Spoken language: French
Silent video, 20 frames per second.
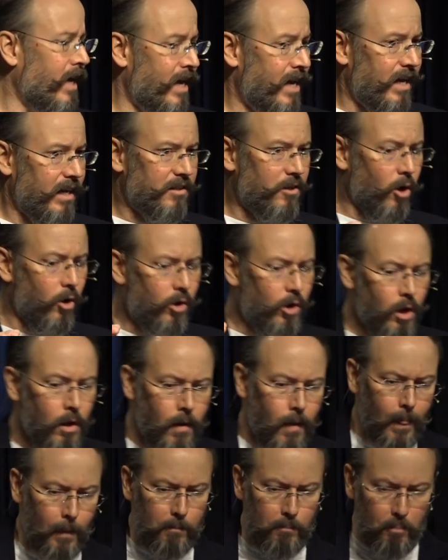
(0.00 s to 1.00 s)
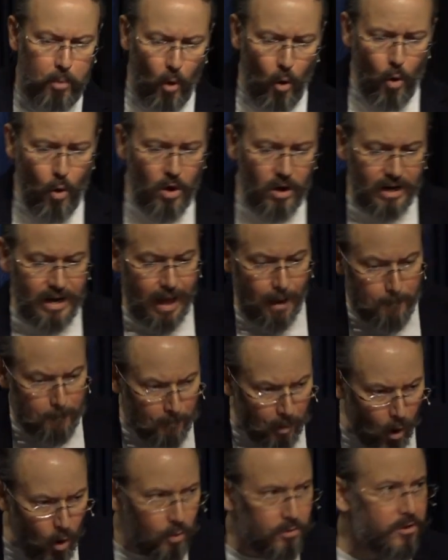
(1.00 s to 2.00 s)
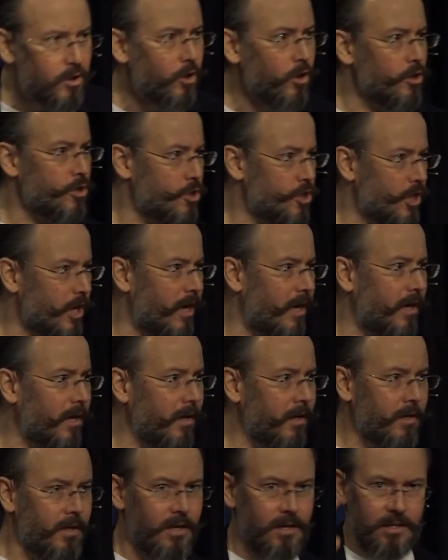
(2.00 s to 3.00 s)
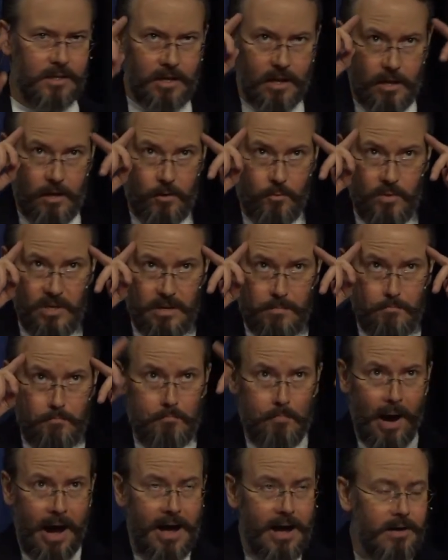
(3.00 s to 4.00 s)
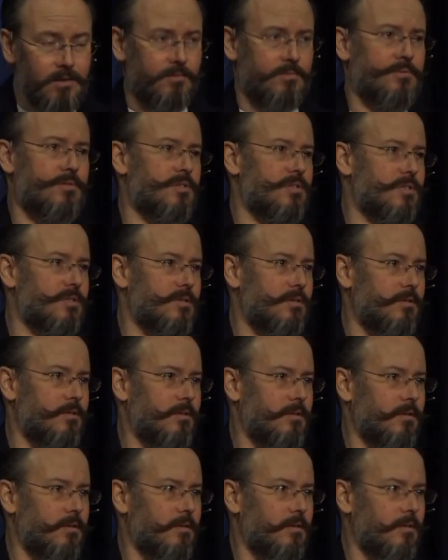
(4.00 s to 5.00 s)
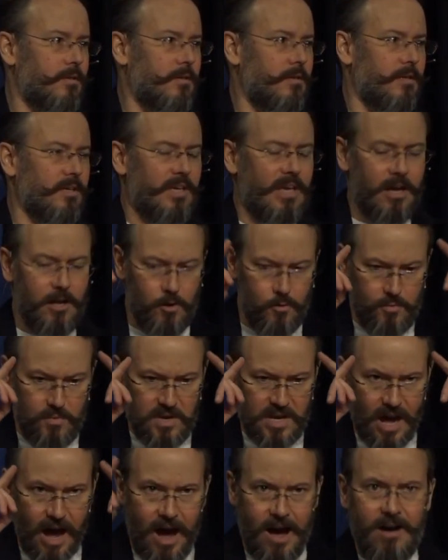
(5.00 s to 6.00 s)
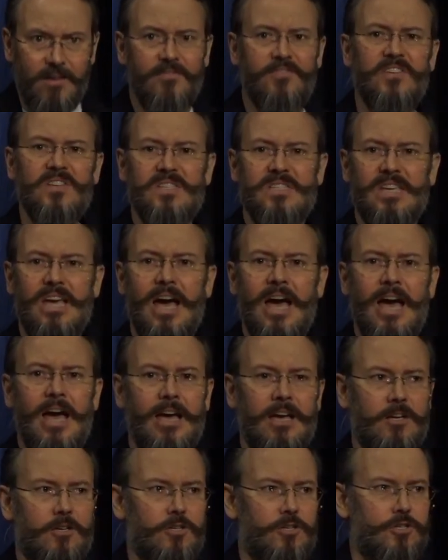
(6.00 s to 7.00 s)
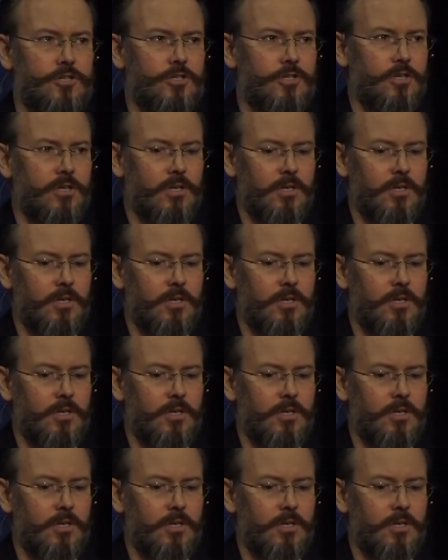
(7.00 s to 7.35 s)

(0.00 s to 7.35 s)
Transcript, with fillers: Et donc, pour l'apôtre Jean, quand lui pense, quand lui envisage,